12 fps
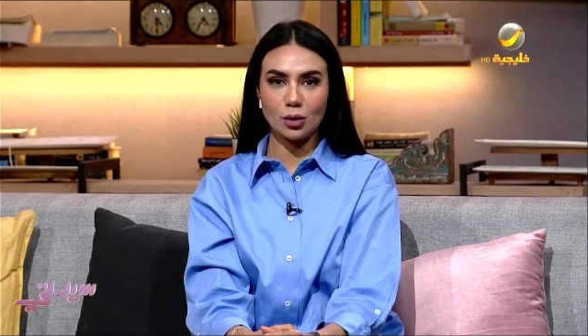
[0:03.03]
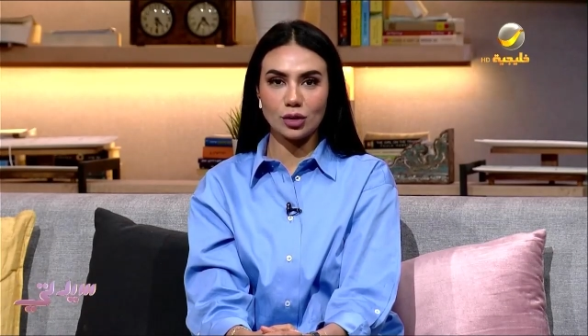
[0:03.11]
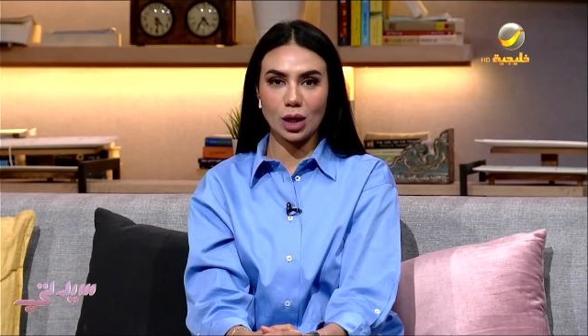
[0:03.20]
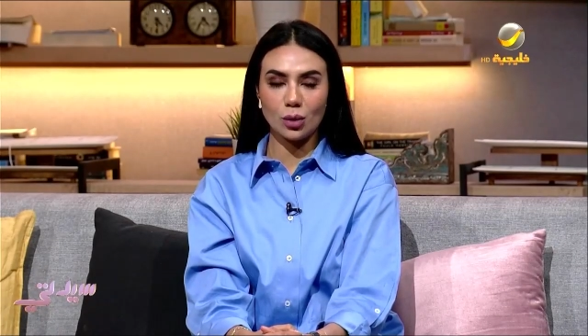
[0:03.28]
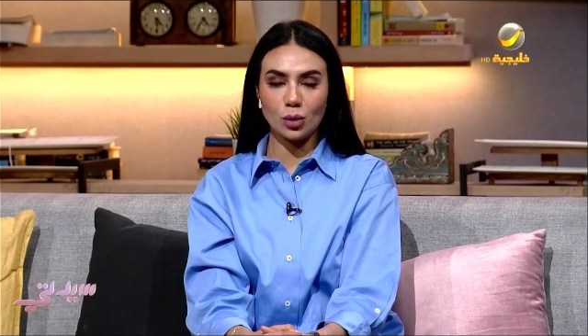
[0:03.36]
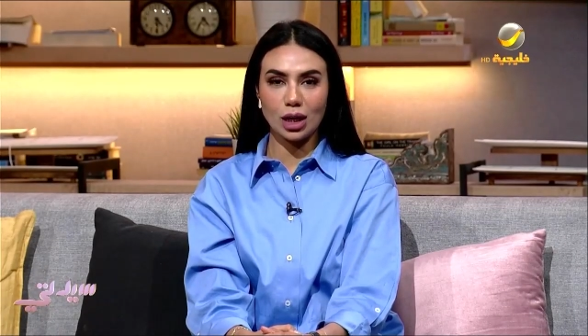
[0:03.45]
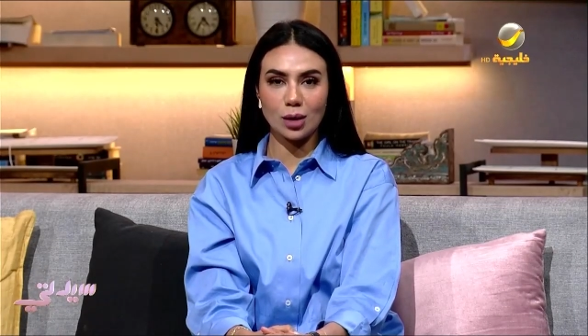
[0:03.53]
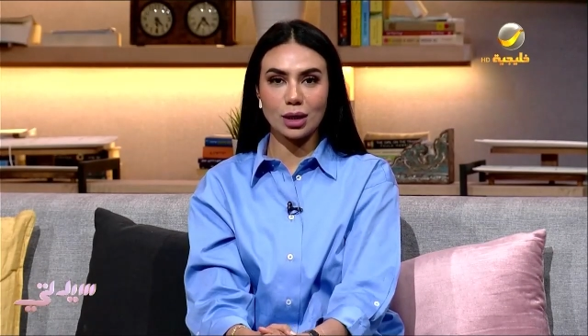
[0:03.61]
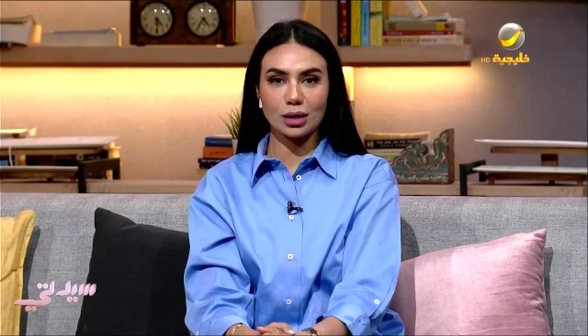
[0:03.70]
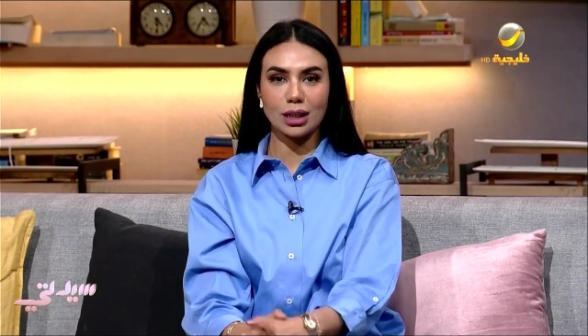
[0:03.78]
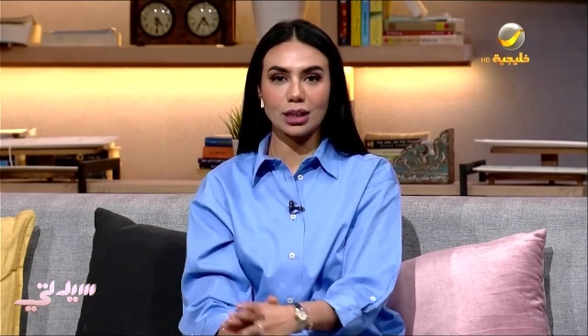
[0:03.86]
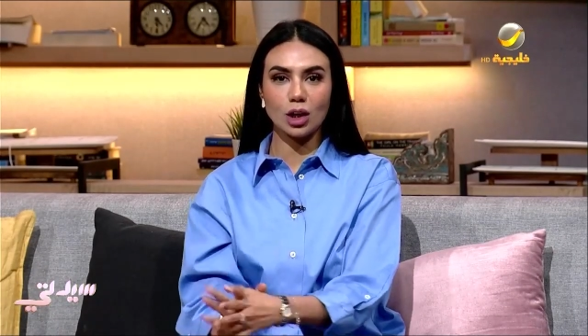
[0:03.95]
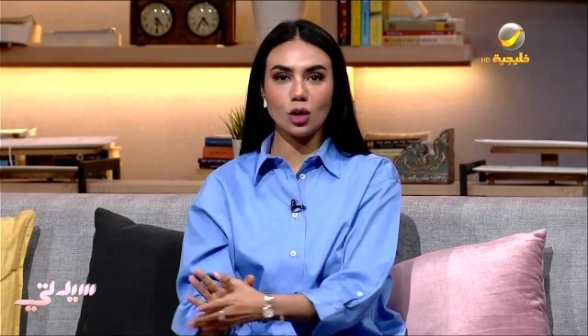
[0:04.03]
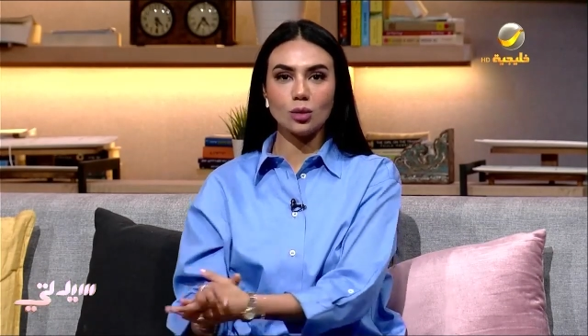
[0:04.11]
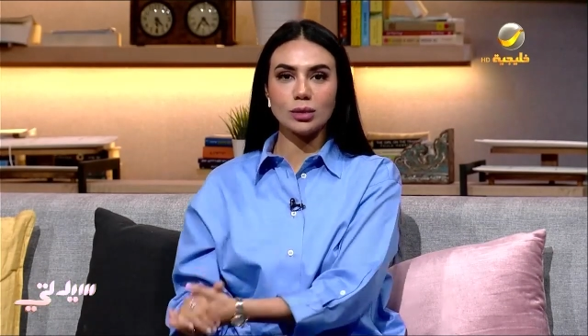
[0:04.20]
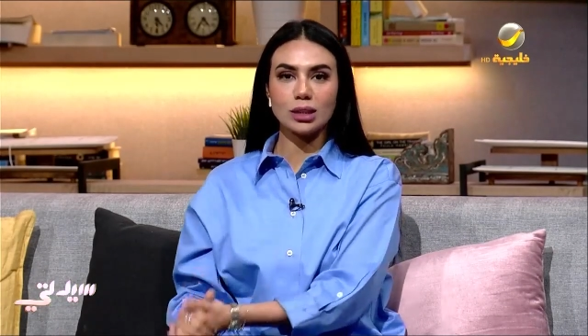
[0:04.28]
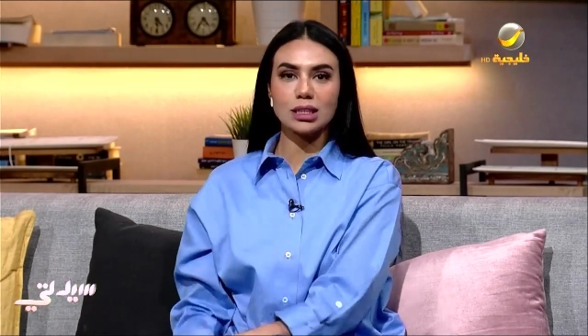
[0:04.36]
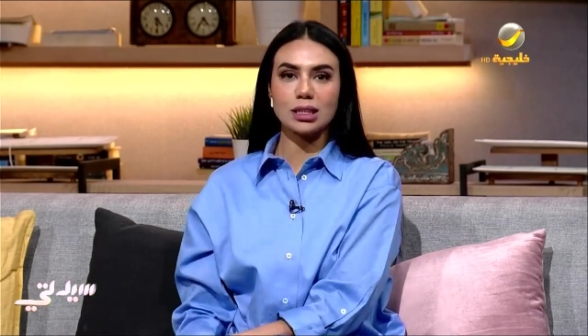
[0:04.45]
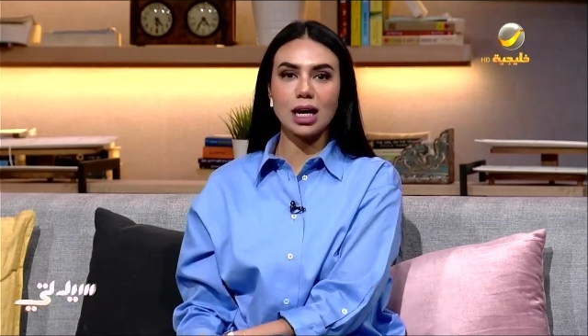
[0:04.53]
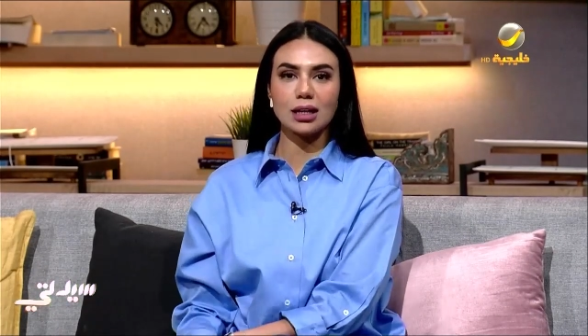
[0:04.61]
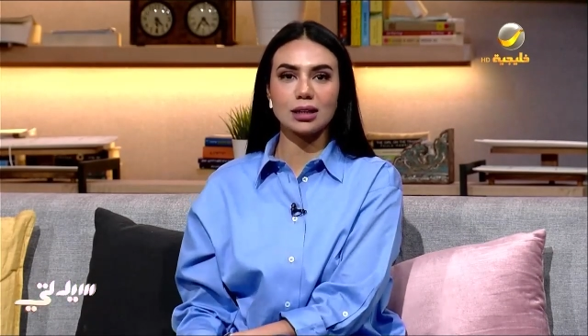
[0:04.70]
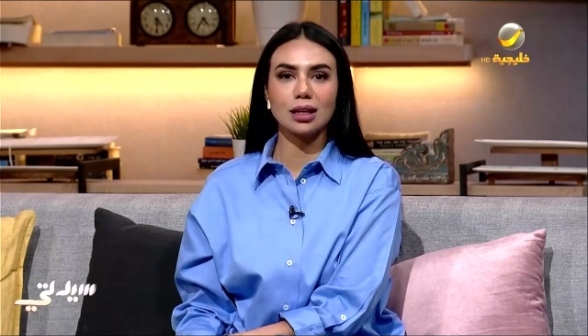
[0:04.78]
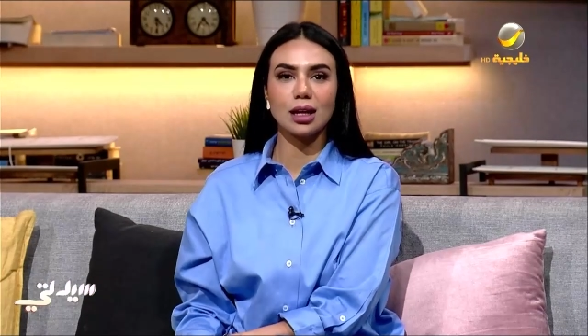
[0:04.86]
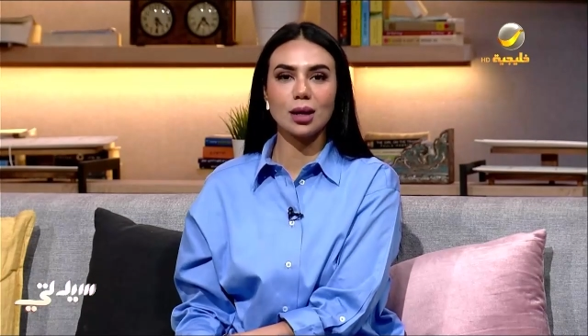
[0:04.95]
وفي أول أخبارنا اليوم
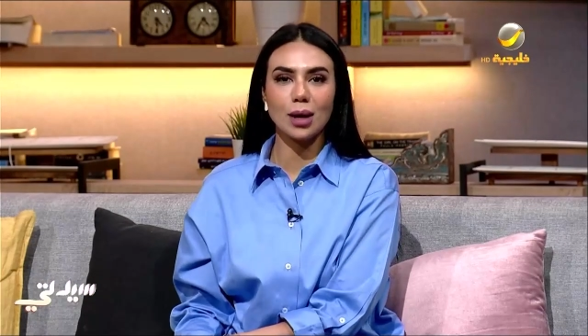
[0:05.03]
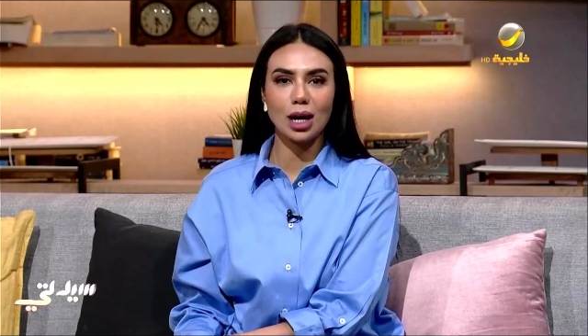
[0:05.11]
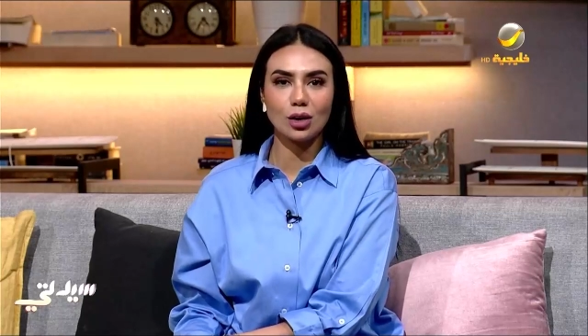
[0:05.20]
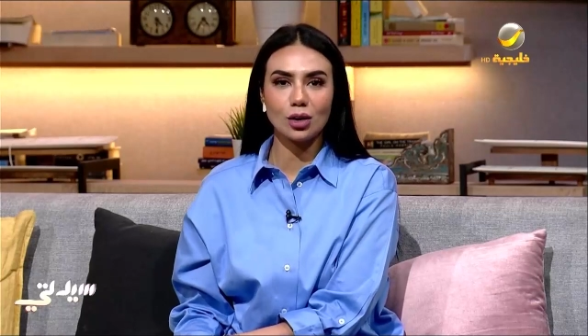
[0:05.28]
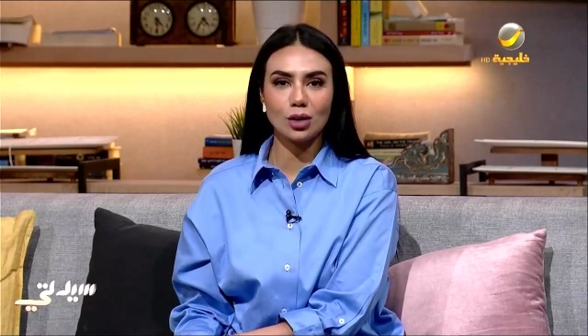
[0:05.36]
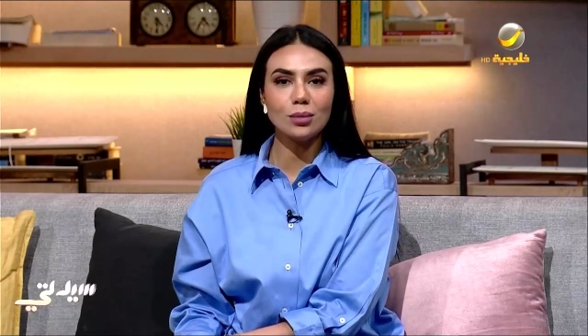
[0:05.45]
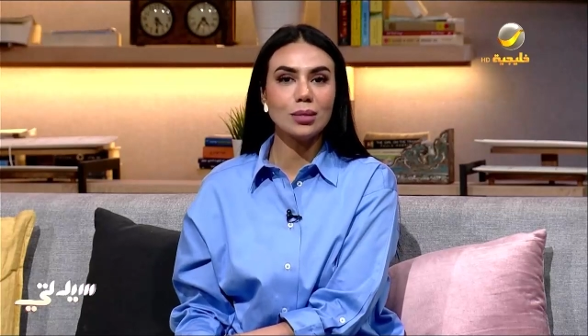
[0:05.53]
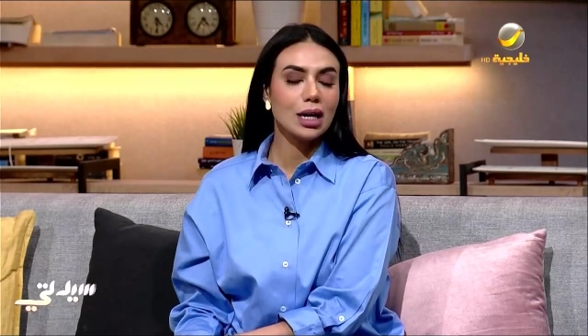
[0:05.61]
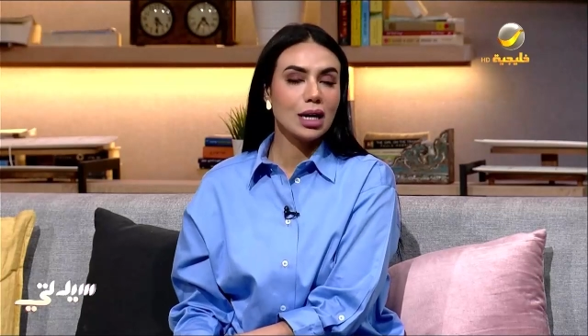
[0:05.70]
نستعرض معكم